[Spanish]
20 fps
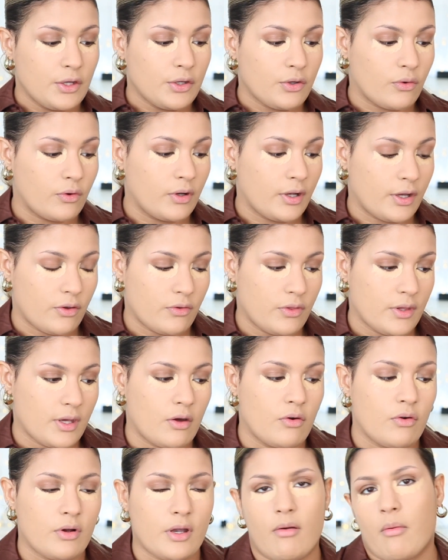con el que ellos
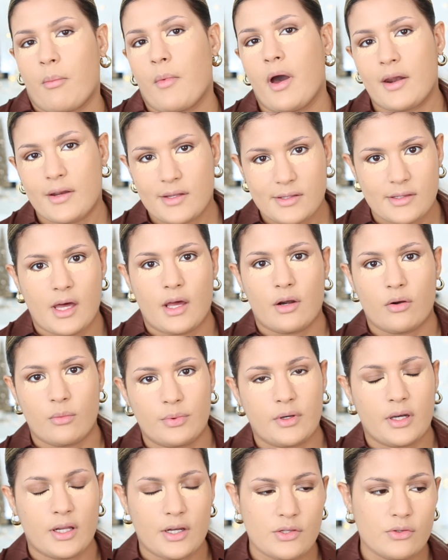digan que vamos a arrestarlo
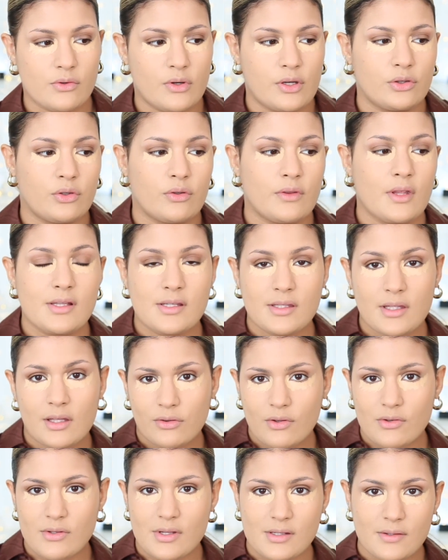porque él hizo esto, decide
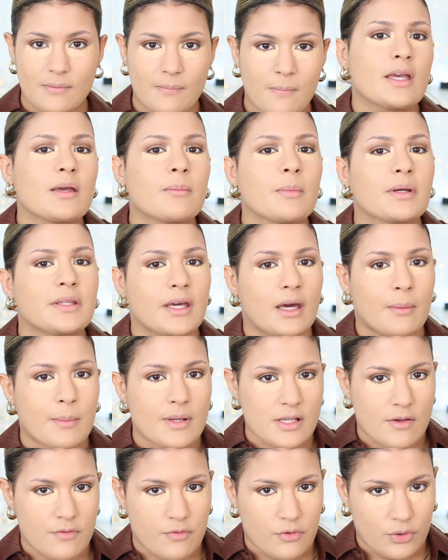entonces investigar
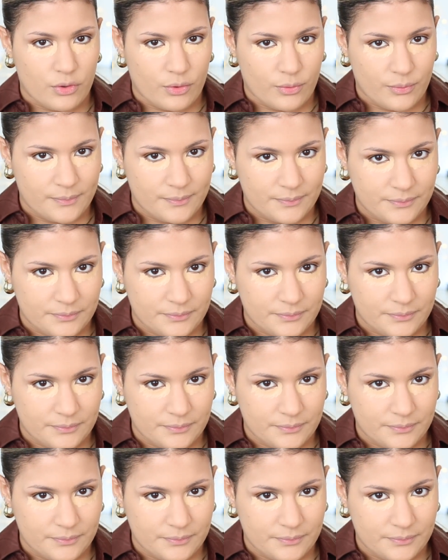más a fondo